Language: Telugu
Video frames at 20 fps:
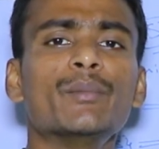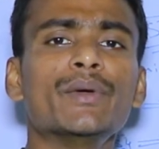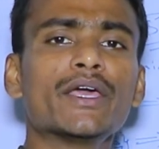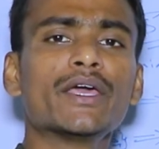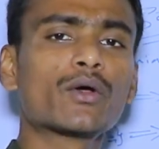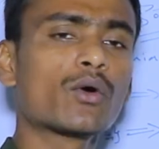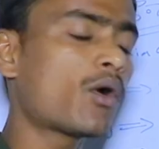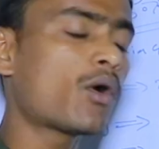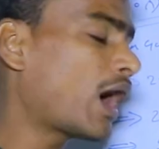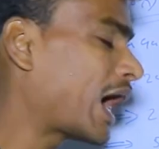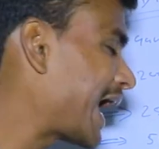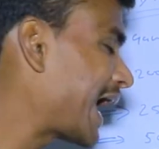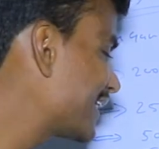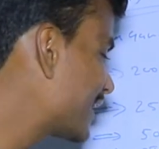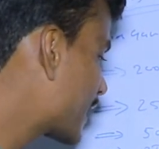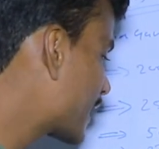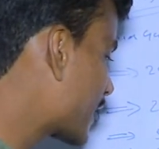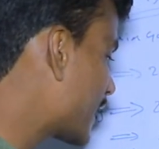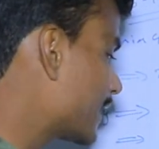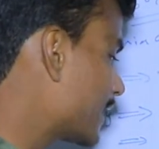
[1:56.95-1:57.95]
మీరు
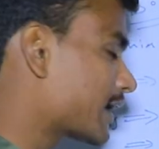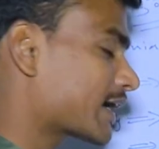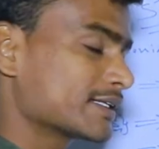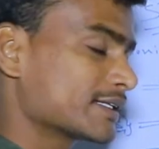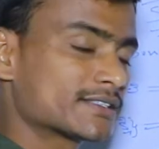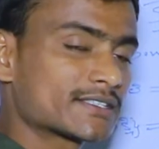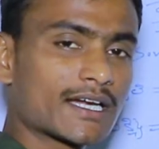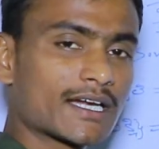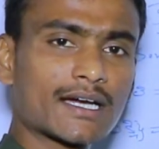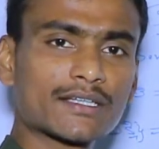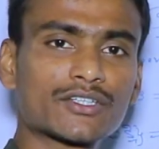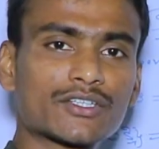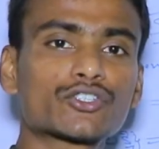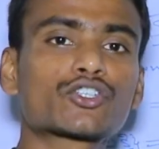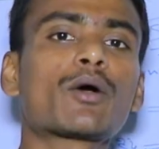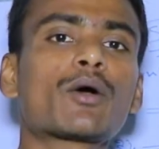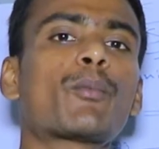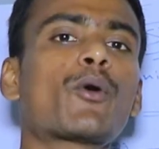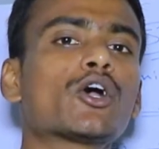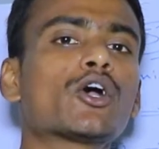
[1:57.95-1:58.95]
ఆధార్ కార్డు ఖచ్చితంగా
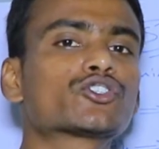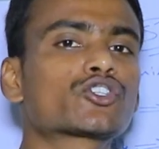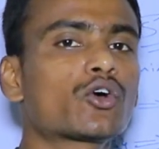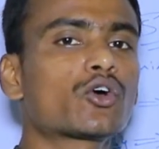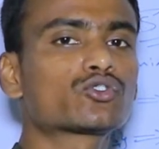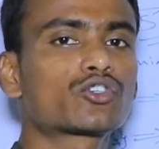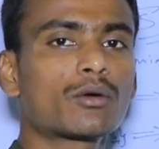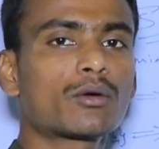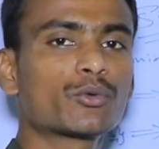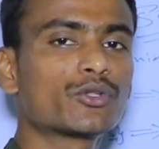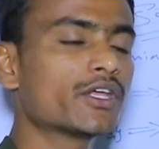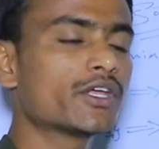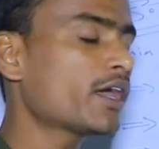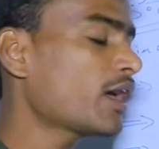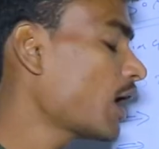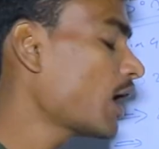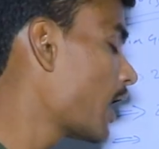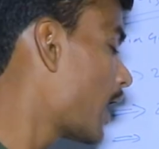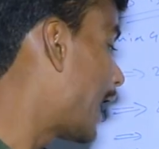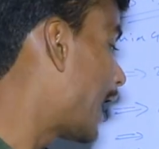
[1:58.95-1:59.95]
తీసుకోపోవాల్సిన అవసరం ఉంది
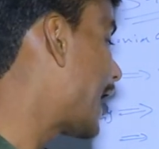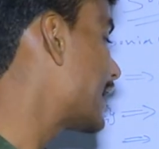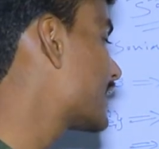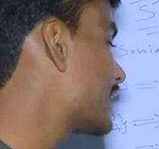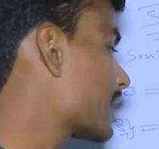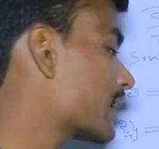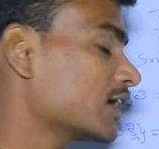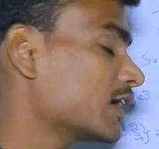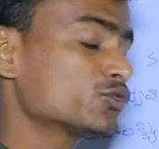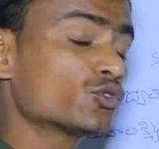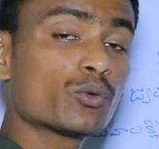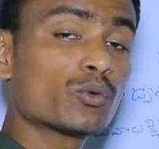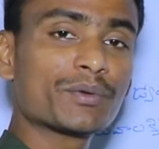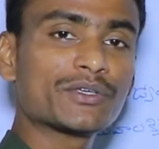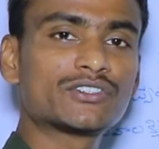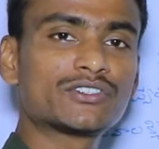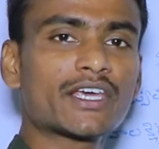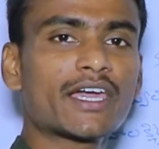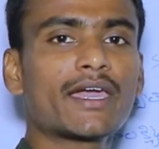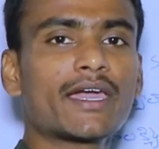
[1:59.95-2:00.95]
ఆధార్ కార్డు
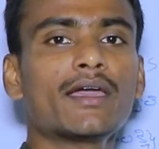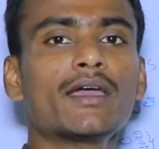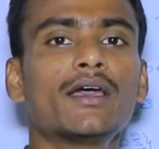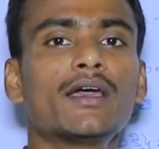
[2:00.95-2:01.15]
చూపిస్తే